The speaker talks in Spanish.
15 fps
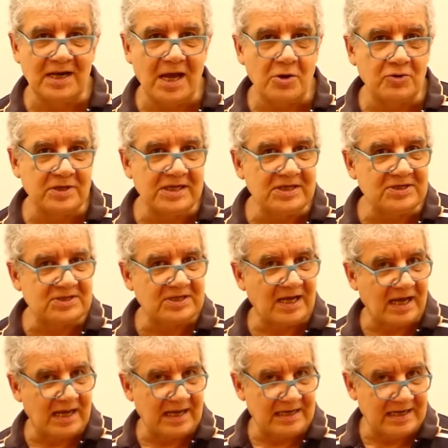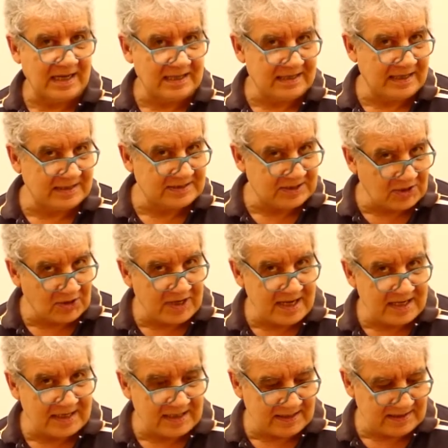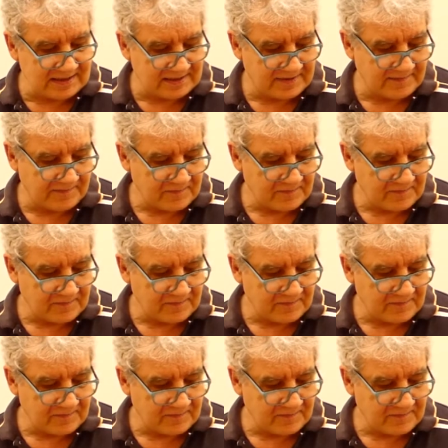la orilla en la dirección X